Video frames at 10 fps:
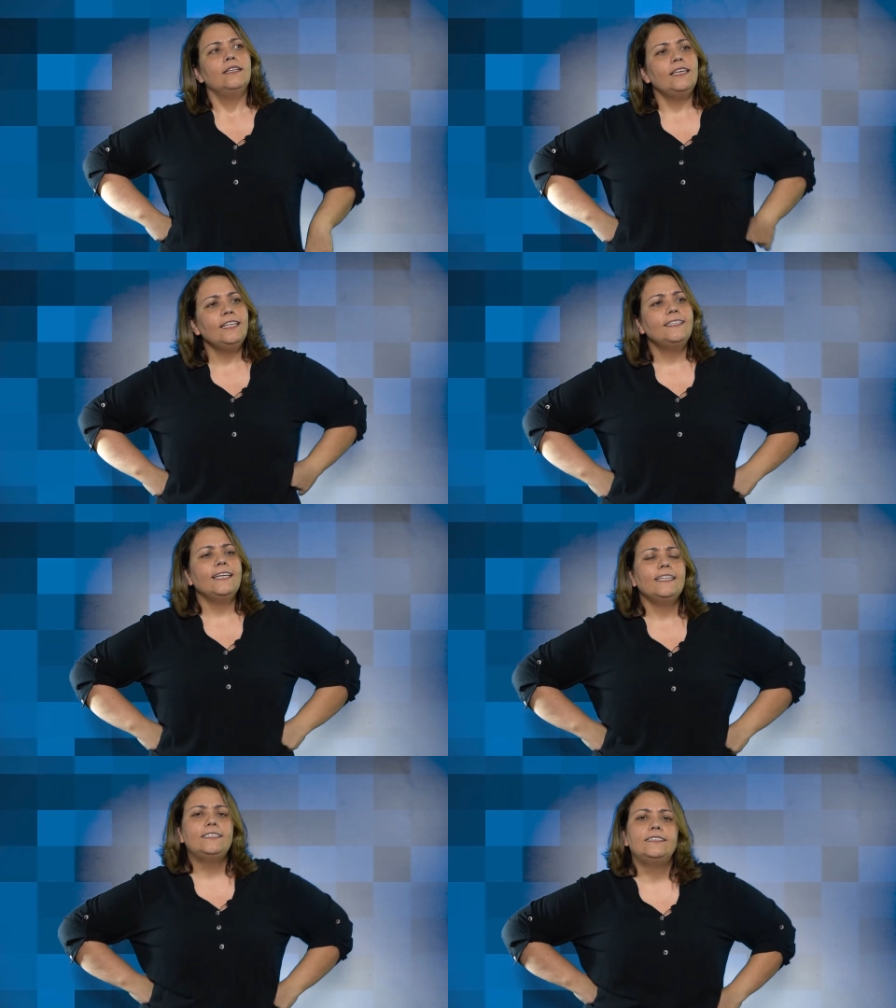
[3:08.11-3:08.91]
Que
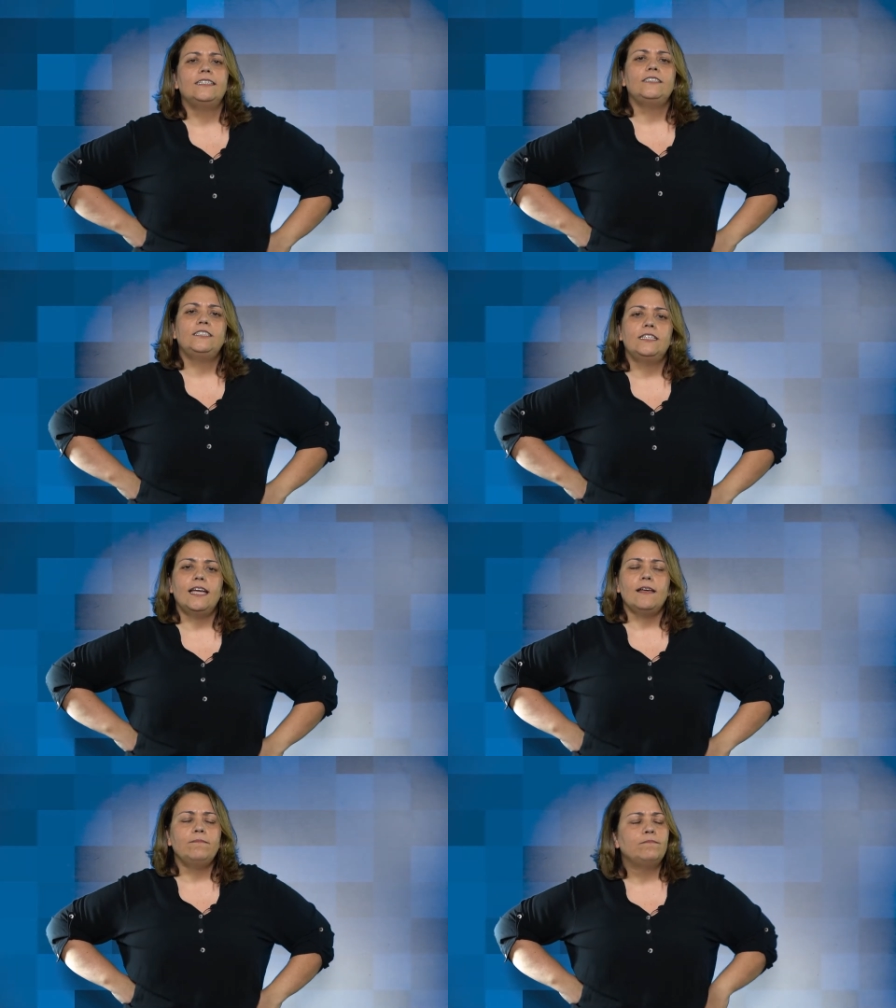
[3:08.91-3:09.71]
interessante,
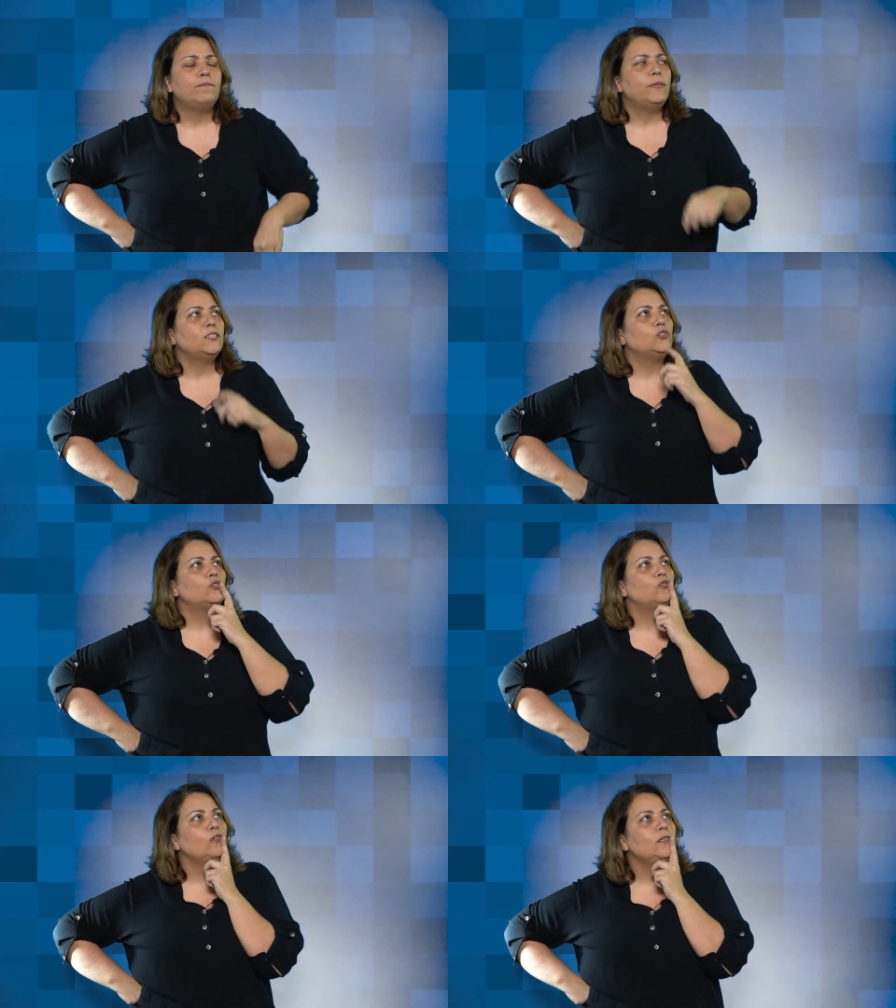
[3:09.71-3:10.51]
né?
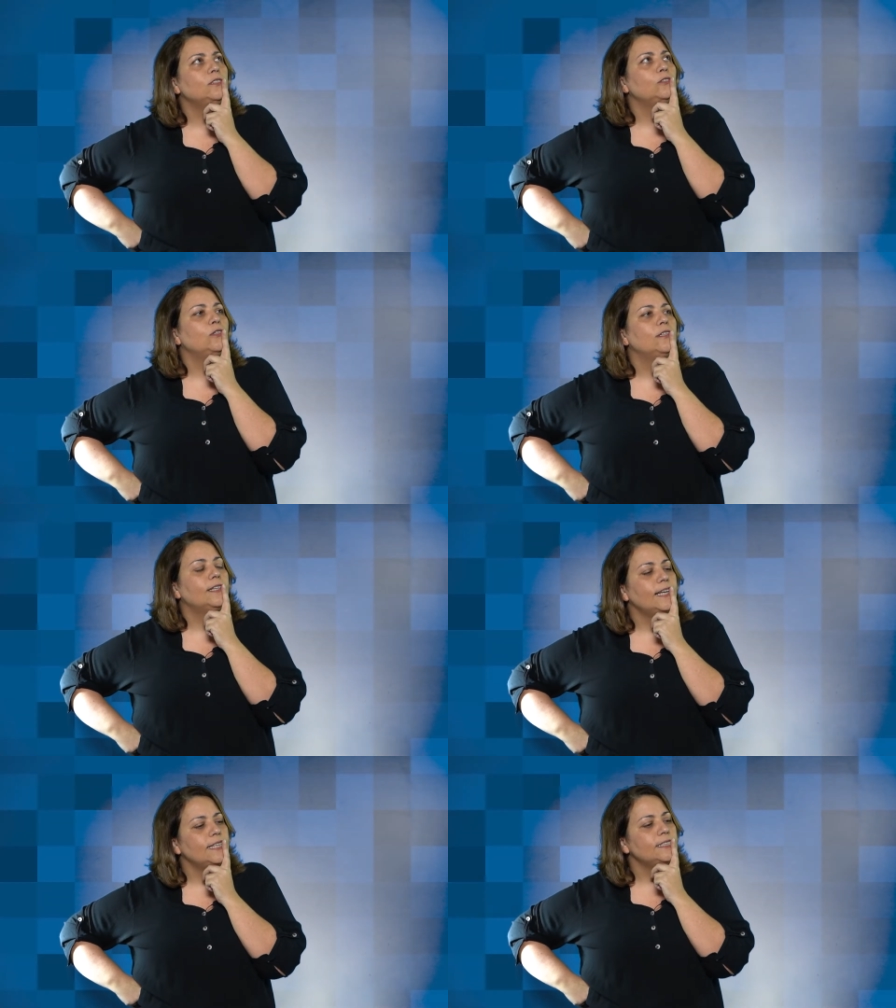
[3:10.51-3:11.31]
Pessoas
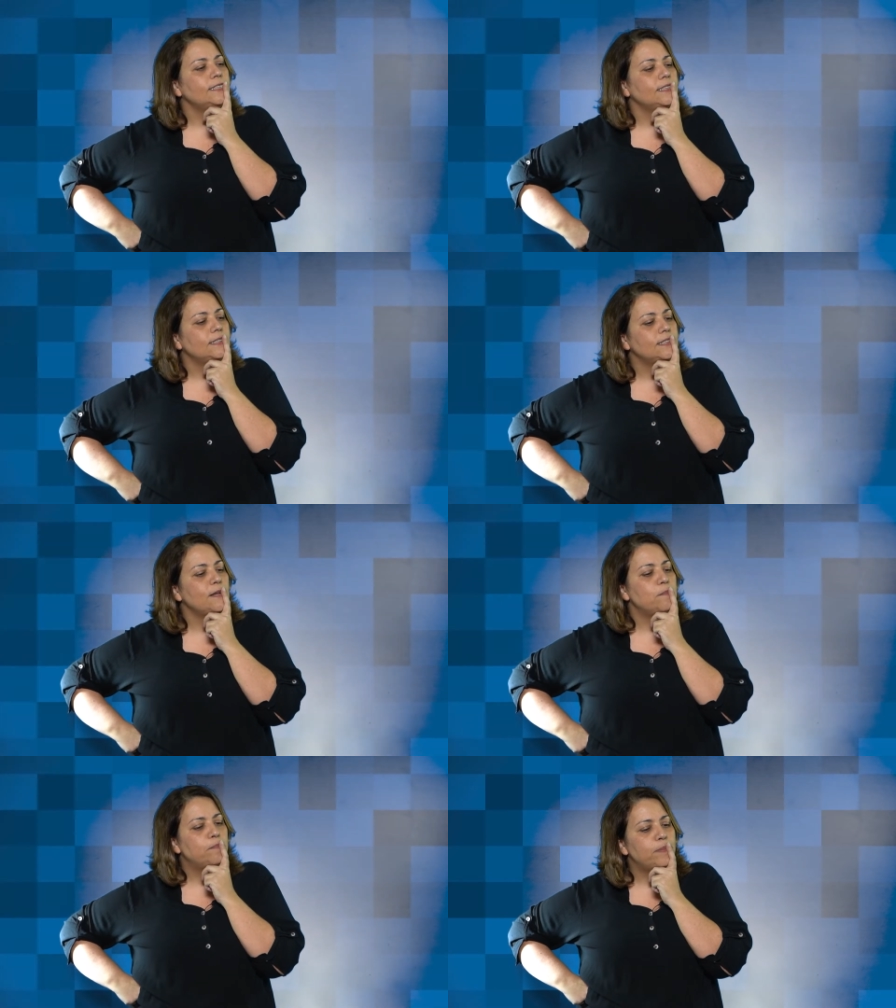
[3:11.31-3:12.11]
honestas
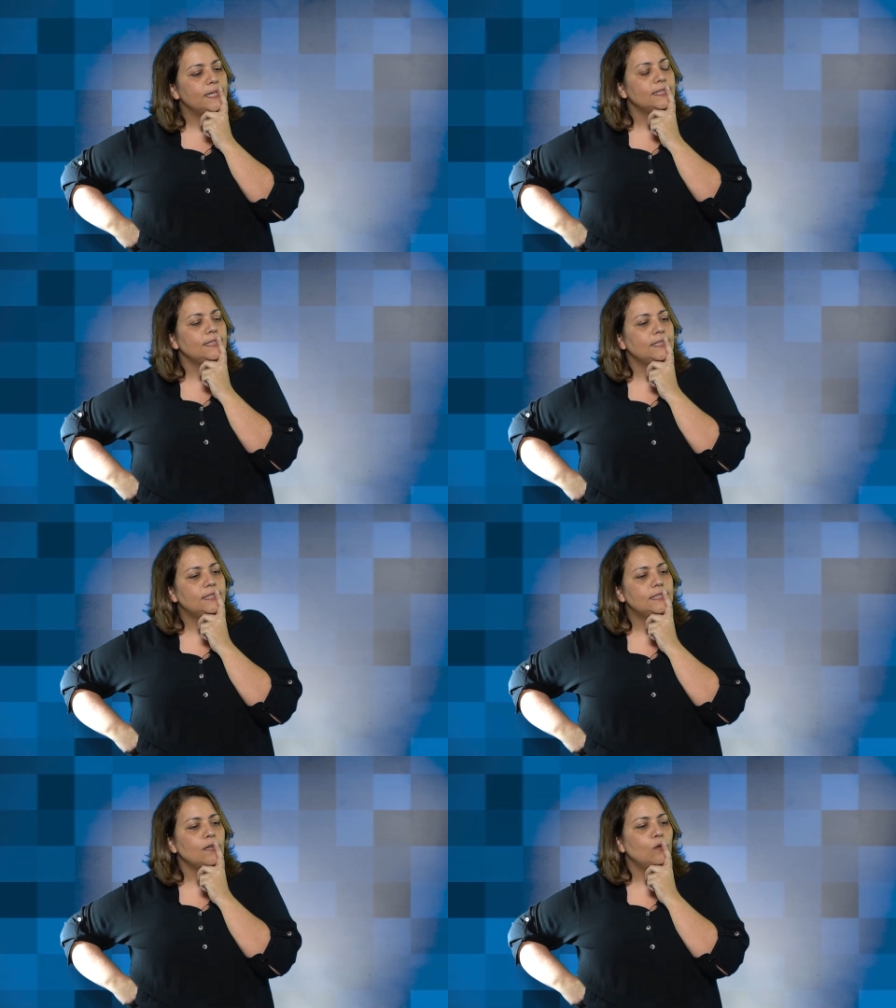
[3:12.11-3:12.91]
têm paz e
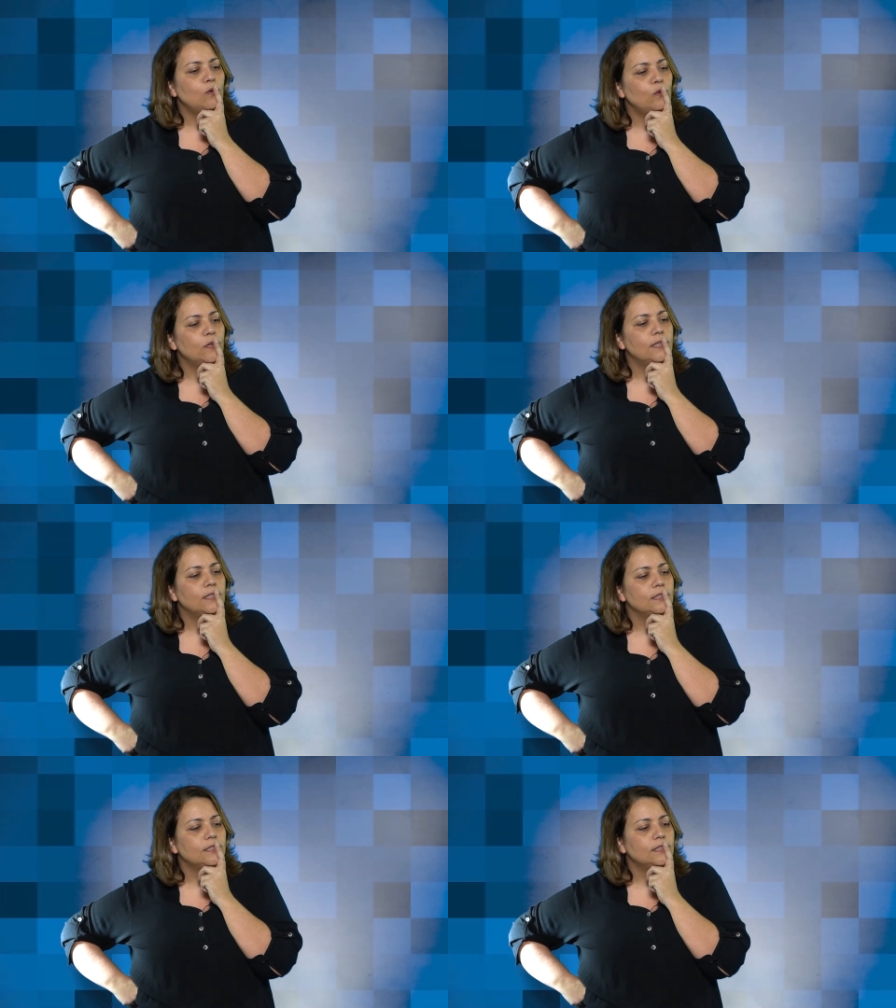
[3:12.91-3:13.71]

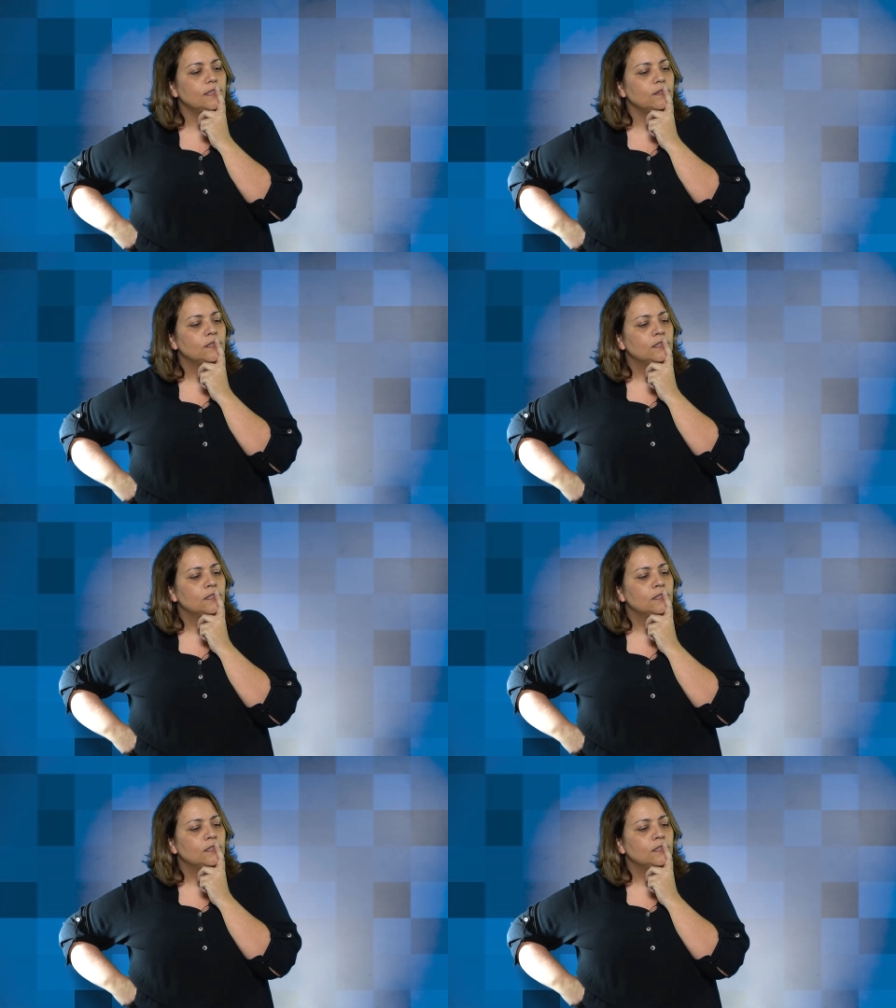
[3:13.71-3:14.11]
segurança.